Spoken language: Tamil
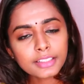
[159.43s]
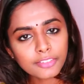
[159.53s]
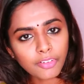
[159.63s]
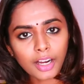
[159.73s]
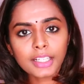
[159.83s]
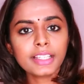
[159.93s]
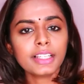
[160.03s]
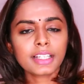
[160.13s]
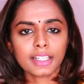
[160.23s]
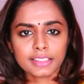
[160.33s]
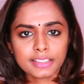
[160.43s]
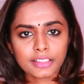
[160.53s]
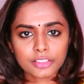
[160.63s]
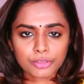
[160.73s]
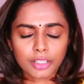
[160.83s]
இந்த வாழ்கையில கடைசி
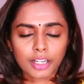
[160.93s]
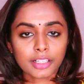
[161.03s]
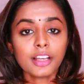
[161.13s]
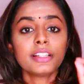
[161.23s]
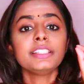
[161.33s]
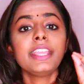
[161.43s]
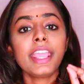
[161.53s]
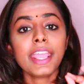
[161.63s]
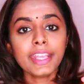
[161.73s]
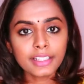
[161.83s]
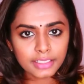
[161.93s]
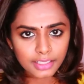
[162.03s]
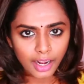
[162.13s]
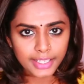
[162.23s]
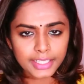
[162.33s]
என்ன சொல்றாருன்னா ஏகன்
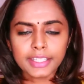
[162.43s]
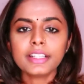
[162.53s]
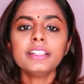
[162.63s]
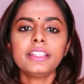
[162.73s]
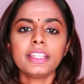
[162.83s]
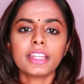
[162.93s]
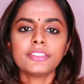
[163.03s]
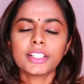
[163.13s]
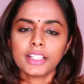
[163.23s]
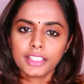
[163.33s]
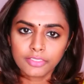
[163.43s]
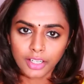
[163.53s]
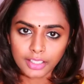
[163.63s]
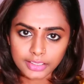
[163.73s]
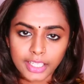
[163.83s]
அநேகன் இறைவனடி
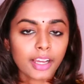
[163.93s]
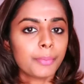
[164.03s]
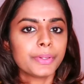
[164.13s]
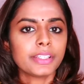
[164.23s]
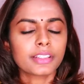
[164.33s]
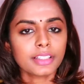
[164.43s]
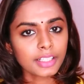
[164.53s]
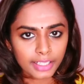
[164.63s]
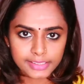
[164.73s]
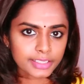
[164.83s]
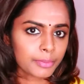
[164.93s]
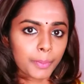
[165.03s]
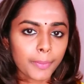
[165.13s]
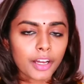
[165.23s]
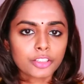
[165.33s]
வாழ்க அப்படின்றதான் கடைசி
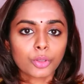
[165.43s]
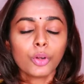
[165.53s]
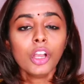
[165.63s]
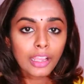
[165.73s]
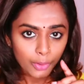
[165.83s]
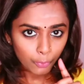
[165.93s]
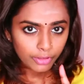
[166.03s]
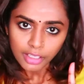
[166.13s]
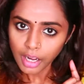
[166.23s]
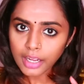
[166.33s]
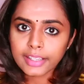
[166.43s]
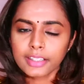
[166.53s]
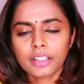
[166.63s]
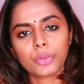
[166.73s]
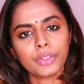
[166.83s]
நம்ம பார்த்தோம் ஒன்றாக
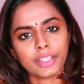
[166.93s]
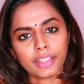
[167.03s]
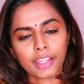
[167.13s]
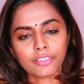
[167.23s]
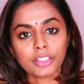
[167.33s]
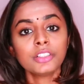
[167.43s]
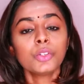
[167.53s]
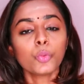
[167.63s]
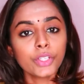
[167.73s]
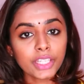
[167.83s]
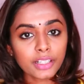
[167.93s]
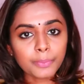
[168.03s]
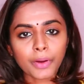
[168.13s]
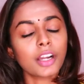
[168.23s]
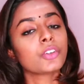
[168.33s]
இருக்கக்கூடிய இறைவன்
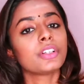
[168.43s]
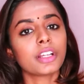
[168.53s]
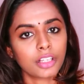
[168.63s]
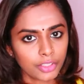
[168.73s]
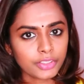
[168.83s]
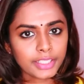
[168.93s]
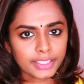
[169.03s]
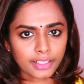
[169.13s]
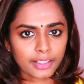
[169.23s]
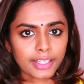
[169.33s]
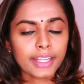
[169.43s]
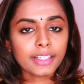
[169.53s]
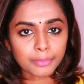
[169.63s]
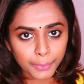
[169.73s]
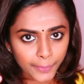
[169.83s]
உயிர்கள் பால் கொண்ட கருணையினால
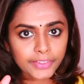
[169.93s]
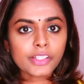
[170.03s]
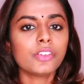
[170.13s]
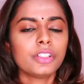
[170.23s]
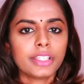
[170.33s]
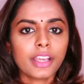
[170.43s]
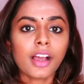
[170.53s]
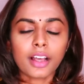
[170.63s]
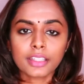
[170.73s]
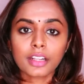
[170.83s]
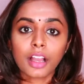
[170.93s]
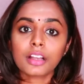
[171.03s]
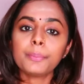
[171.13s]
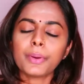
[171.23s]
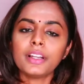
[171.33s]
நம்ம பற்றினோம் இல்லையா
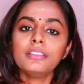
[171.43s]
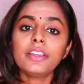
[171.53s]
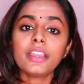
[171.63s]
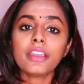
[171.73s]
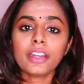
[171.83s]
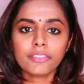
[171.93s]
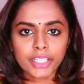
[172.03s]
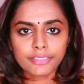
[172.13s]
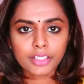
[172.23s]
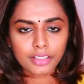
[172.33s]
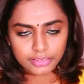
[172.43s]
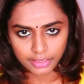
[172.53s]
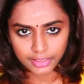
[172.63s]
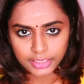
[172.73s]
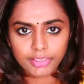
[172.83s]
அதற்காக பல்வேறு வடிவங்கள்
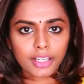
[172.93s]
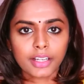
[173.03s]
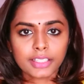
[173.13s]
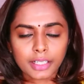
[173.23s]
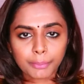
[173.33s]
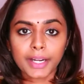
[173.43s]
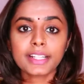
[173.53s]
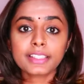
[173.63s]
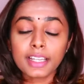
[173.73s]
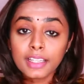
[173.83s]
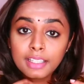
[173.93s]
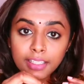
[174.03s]
தாங்கி வராரு நம் மனதை